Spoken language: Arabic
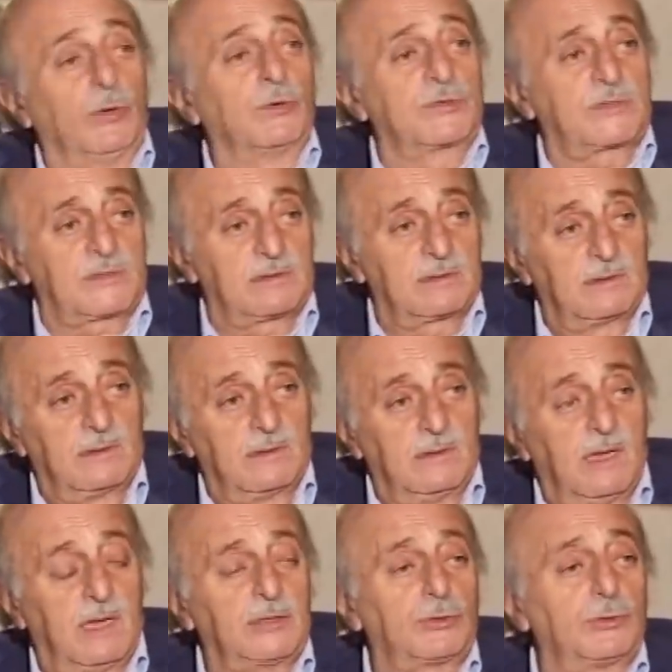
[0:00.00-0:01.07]
البلعوس
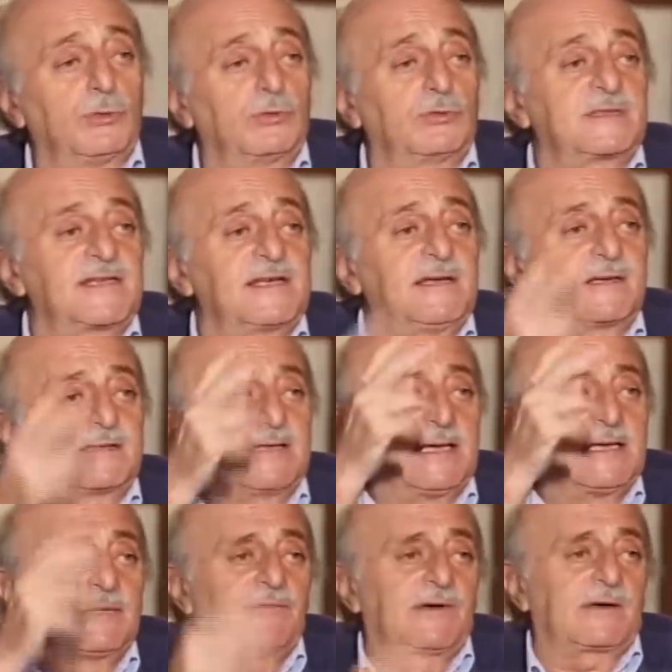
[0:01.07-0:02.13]
حطوا له
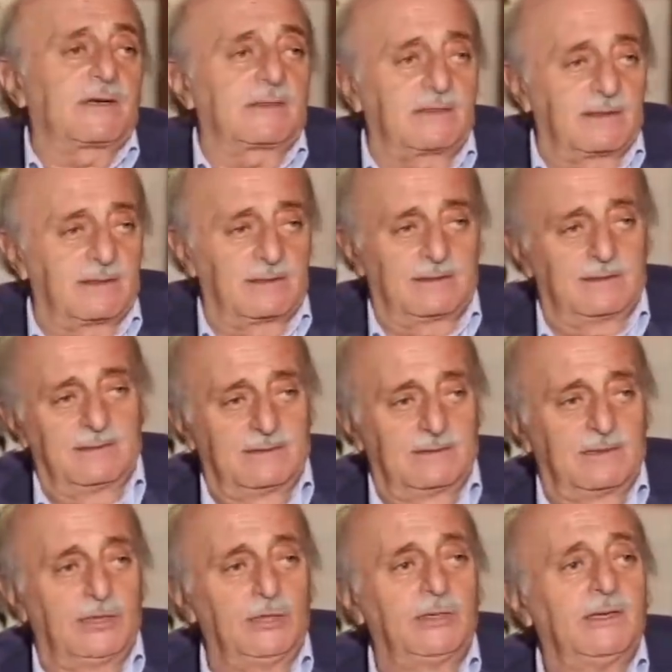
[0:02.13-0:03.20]
سيارتين فخختين
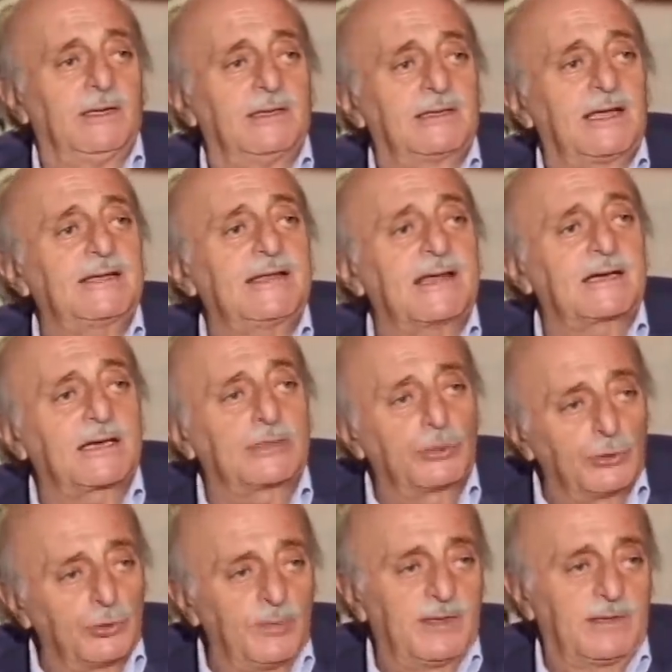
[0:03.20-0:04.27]

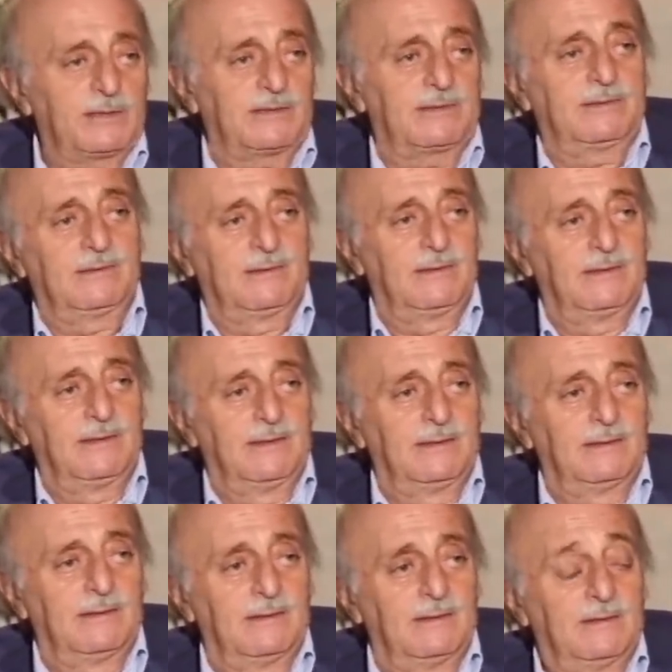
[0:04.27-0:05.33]
تيتأكدوا أنه مات
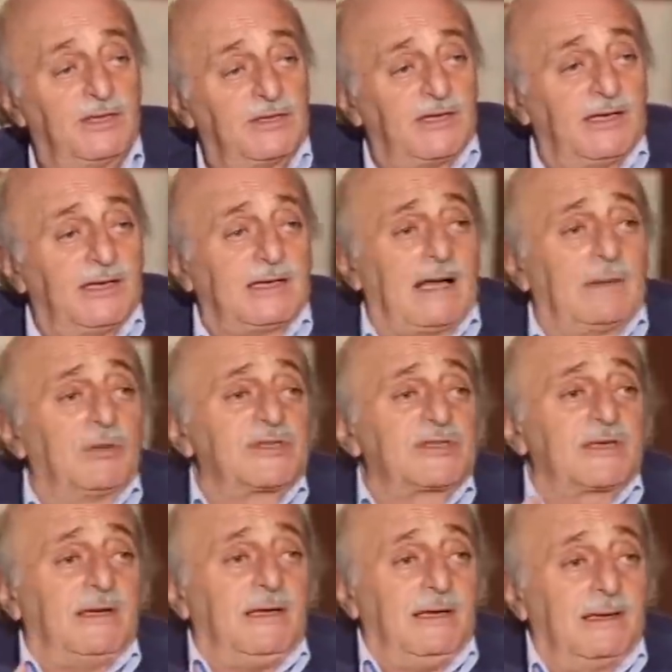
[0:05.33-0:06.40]
لذلك
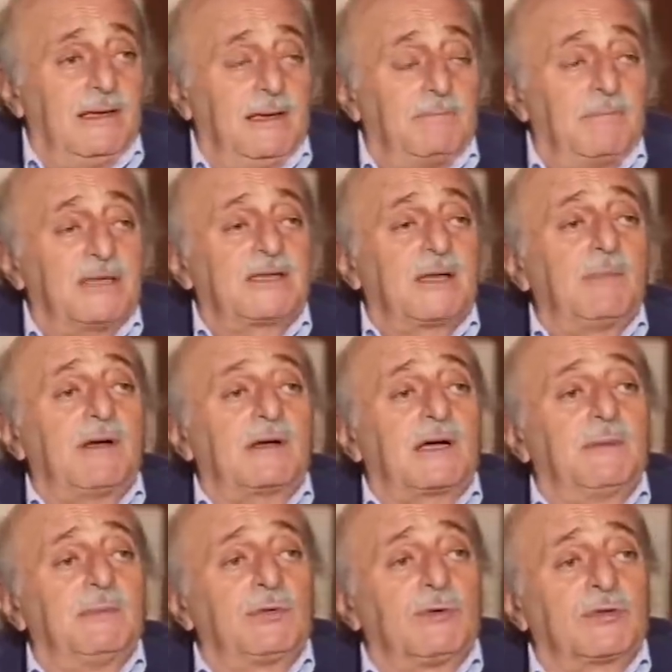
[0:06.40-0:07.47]
عم بنصح ما
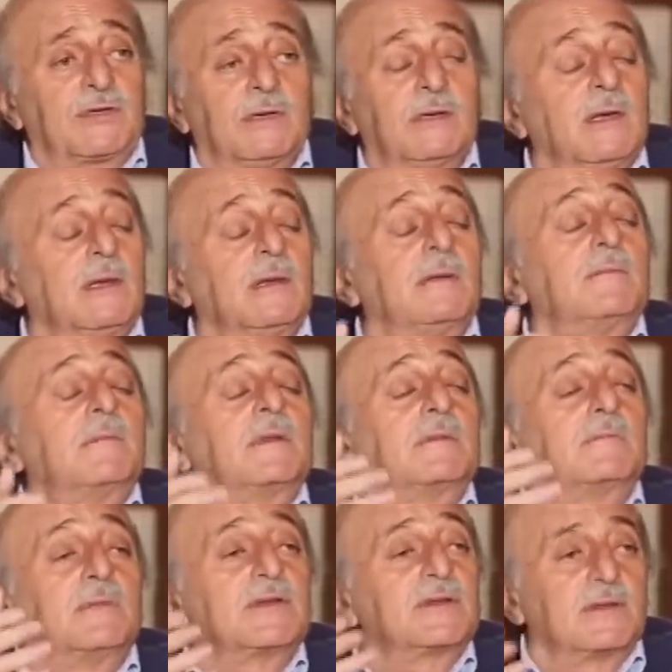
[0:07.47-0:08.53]
تبقى من وط...
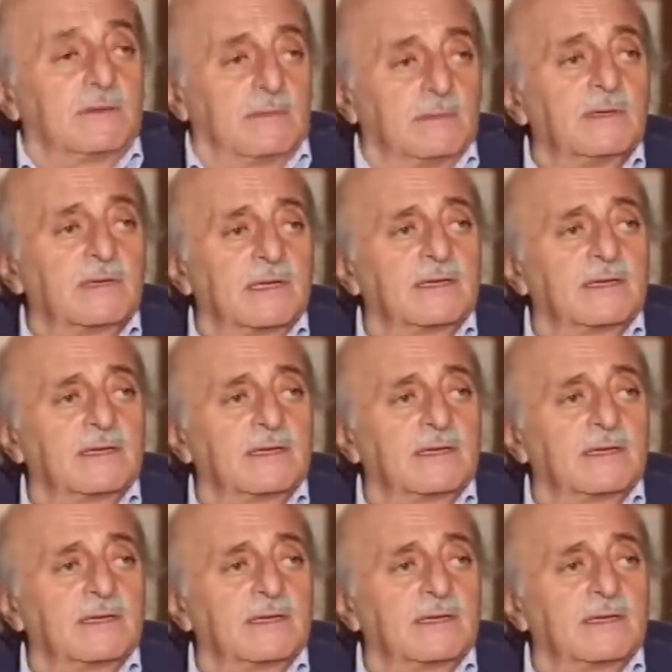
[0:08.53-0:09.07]
من